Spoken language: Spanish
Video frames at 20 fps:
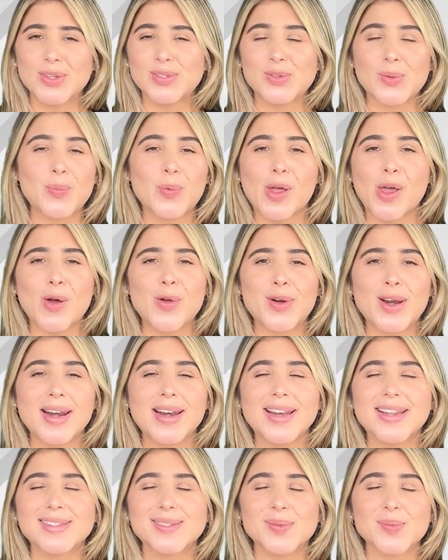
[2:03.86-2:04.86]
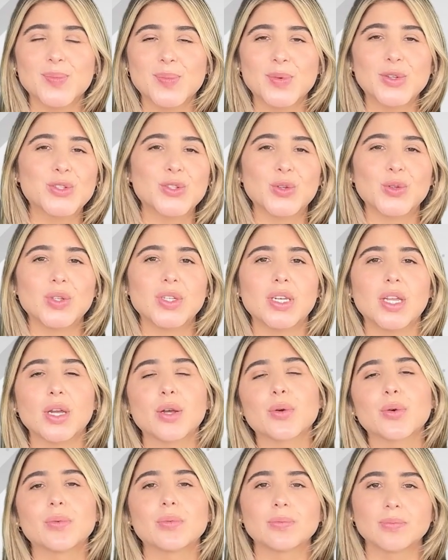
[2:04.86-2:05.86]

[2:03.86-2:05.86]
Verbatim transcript: Esto puede ahorrarles mucho dinero.